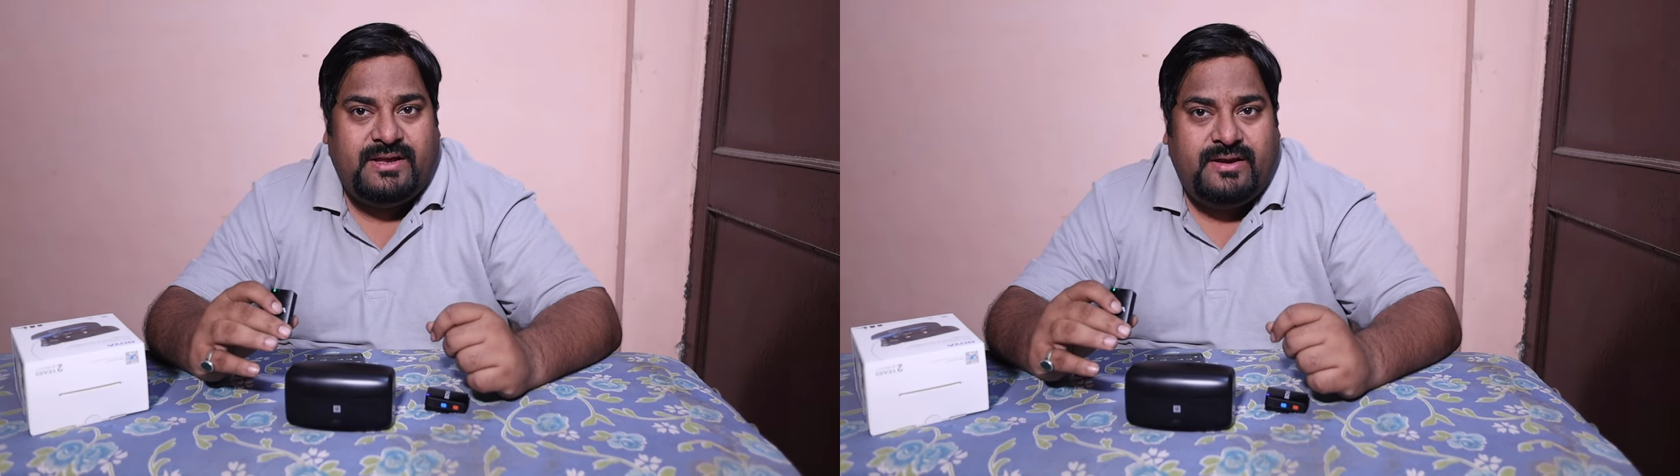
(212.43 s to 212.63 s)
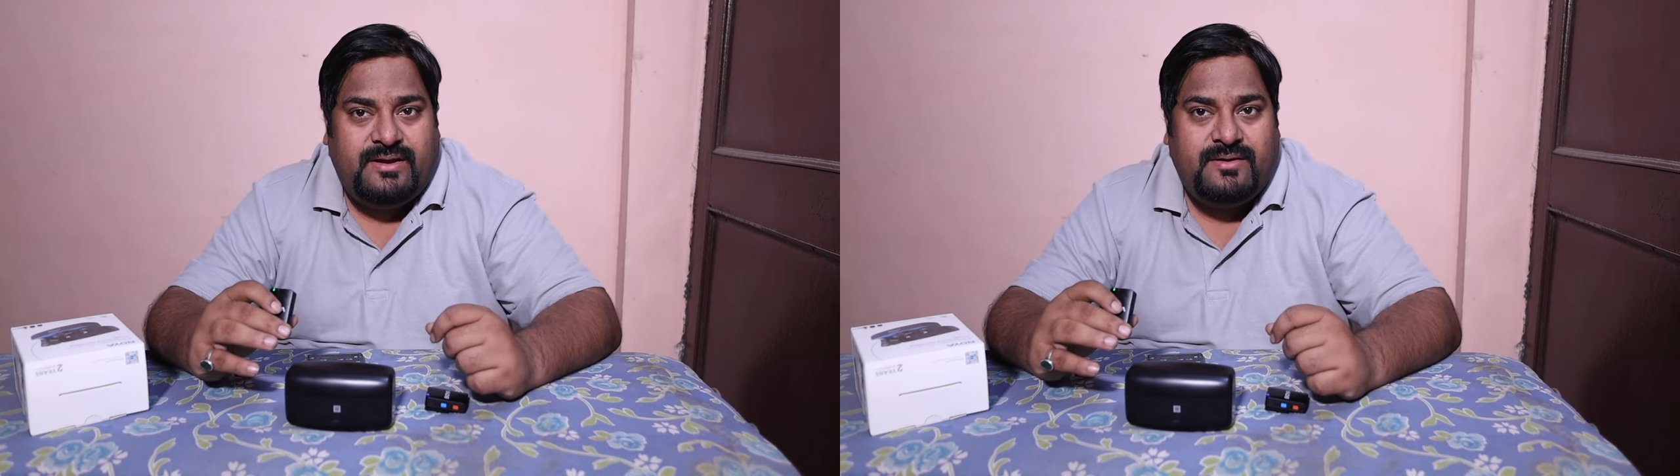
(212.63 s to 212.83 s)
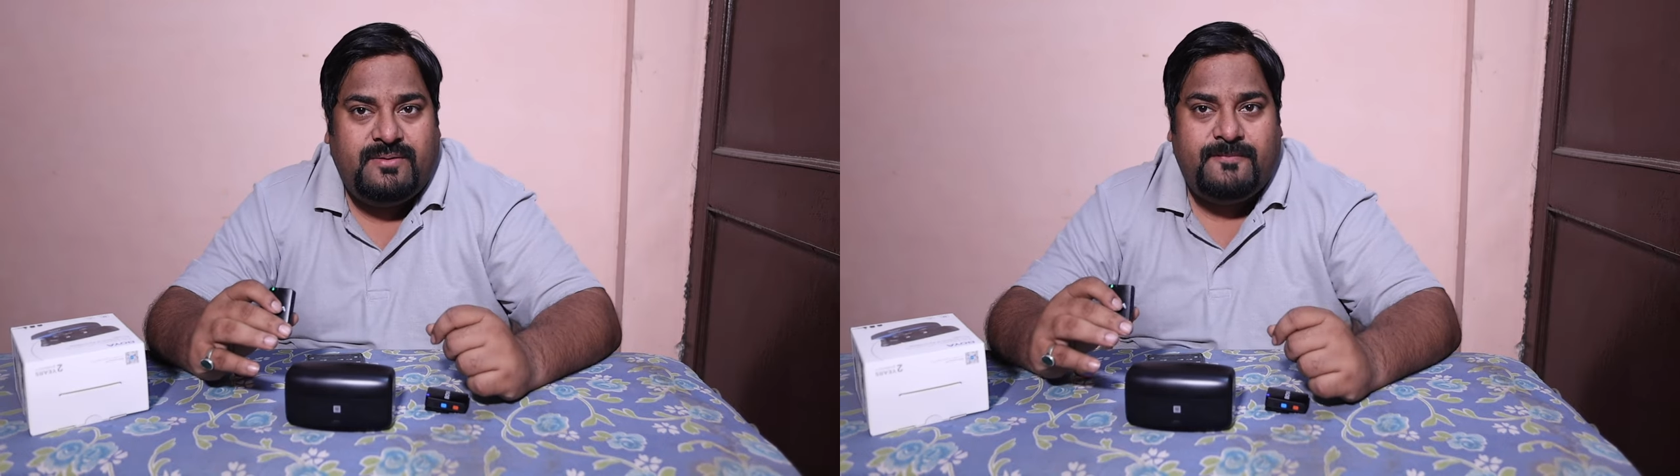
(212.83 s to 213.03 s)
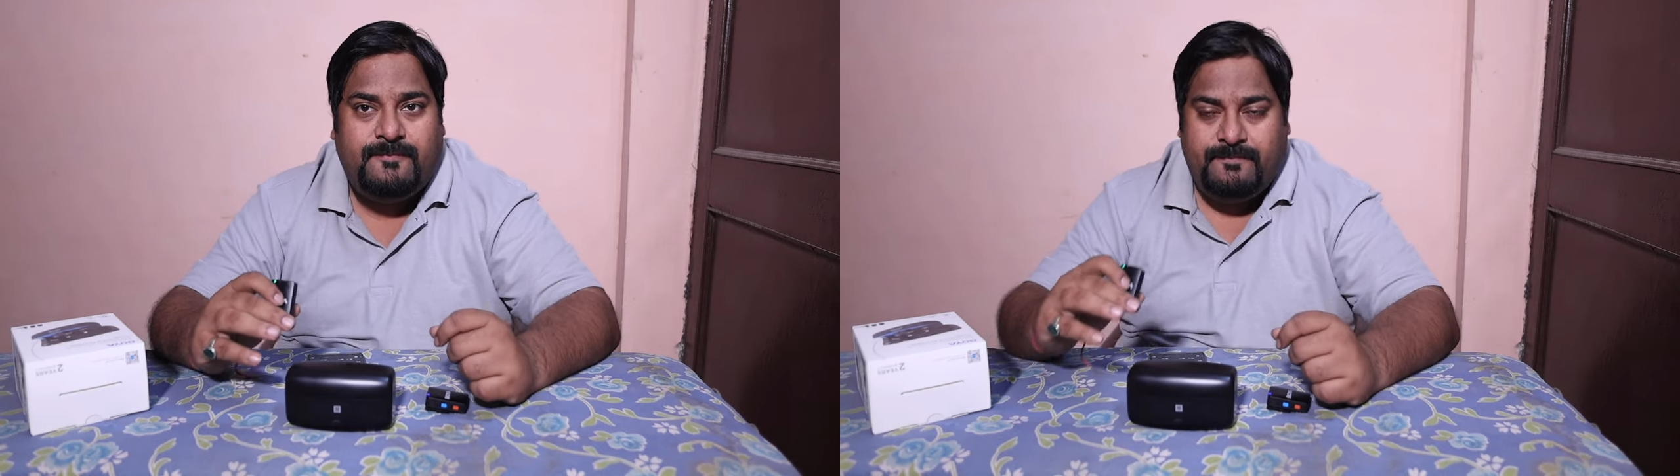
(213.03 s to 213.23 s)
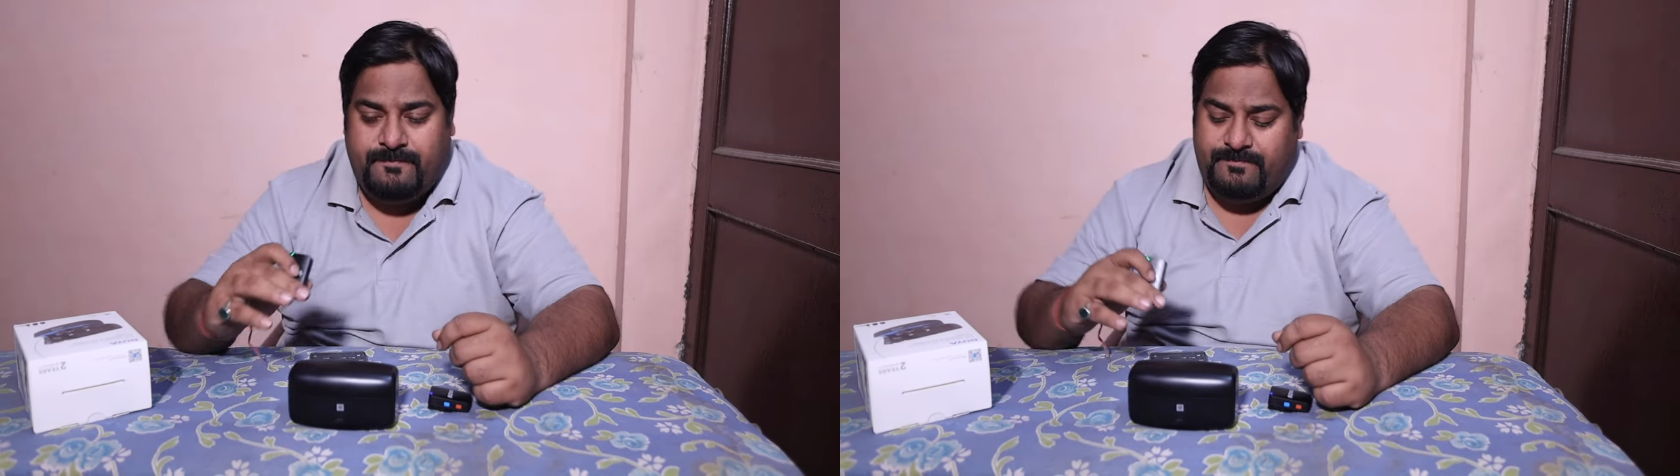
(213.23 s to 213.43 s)
करिए
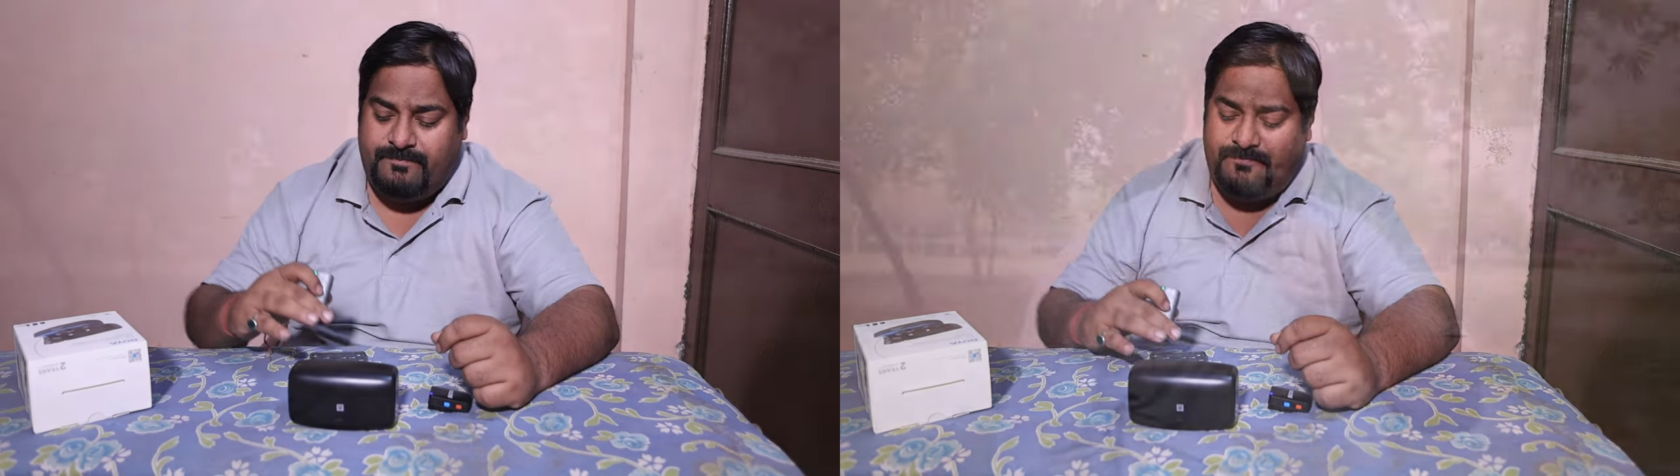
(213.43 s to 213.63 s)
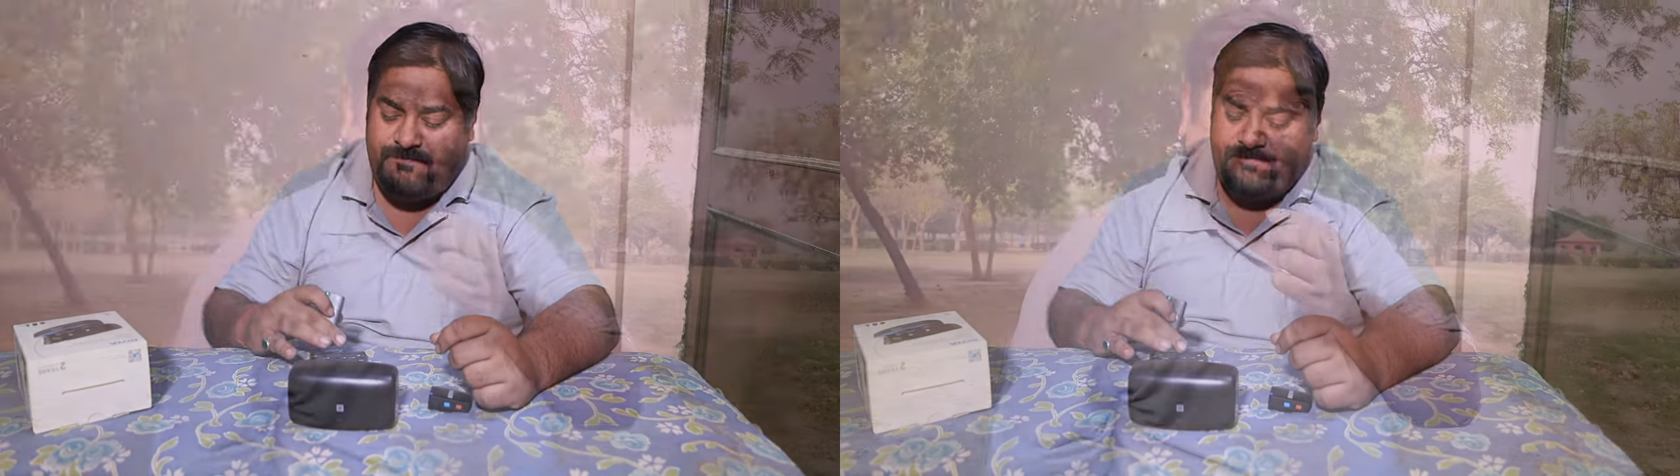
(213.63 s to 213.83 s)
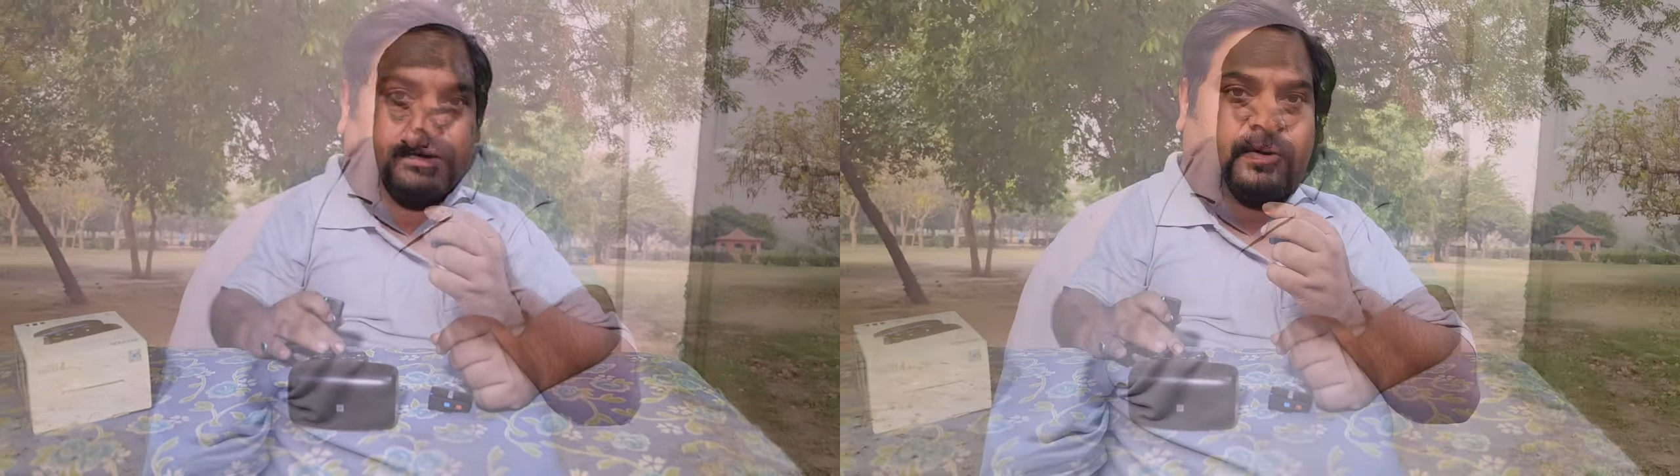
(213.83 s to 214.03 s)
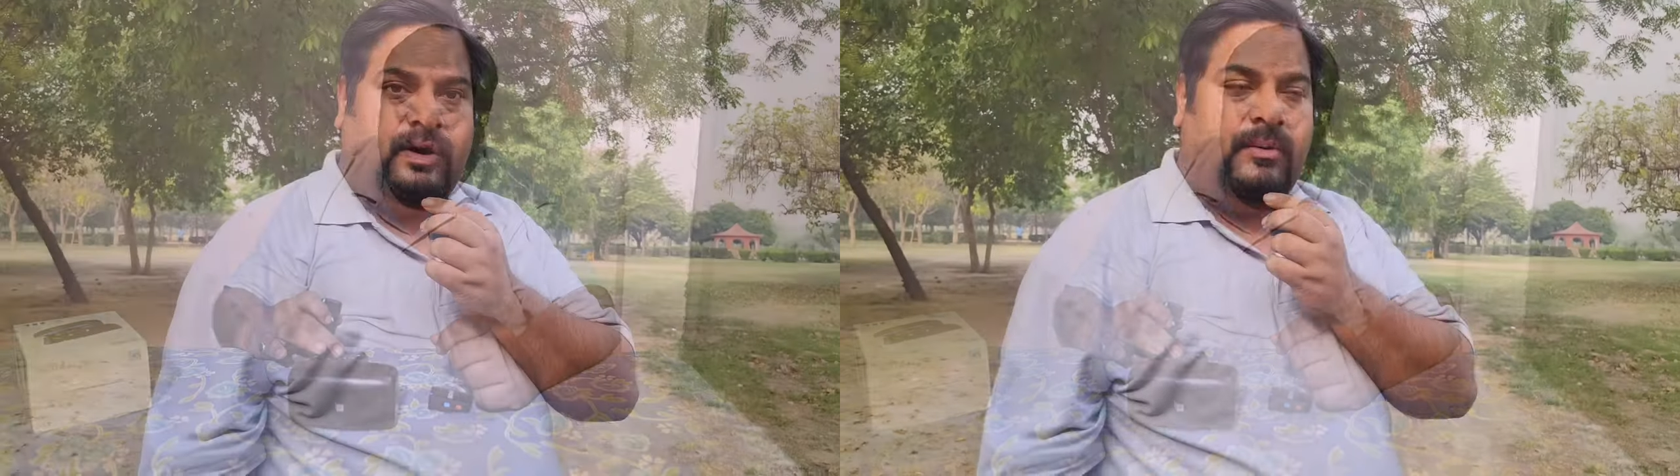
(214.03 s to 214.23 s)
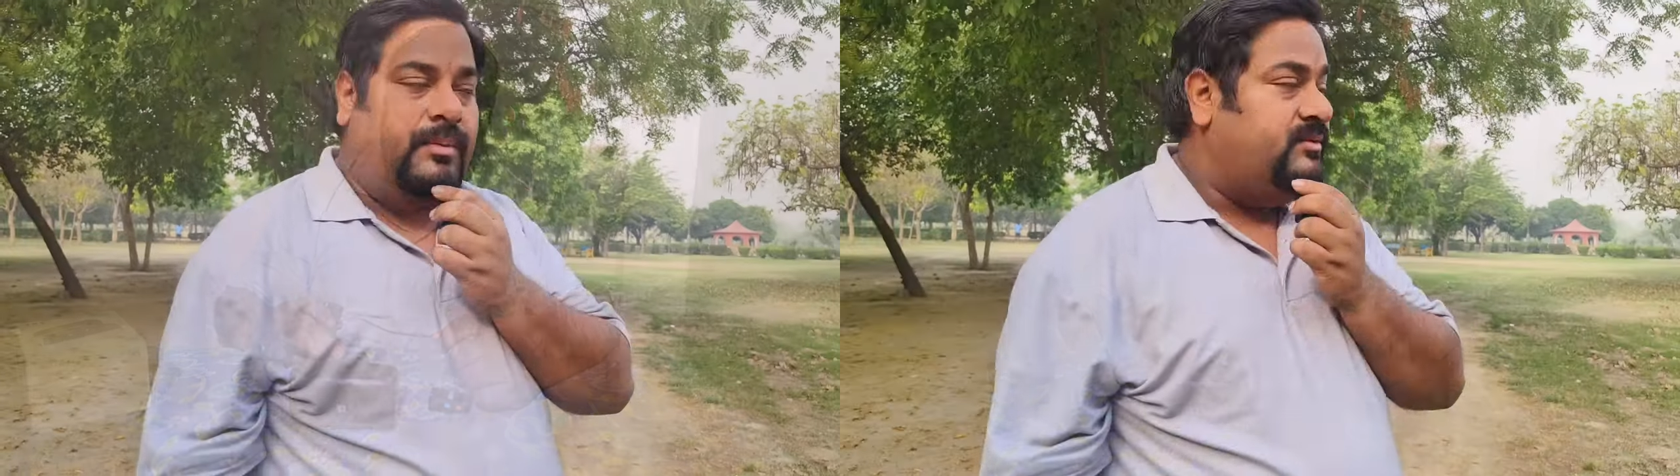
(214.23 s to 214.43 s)
ओके अब हम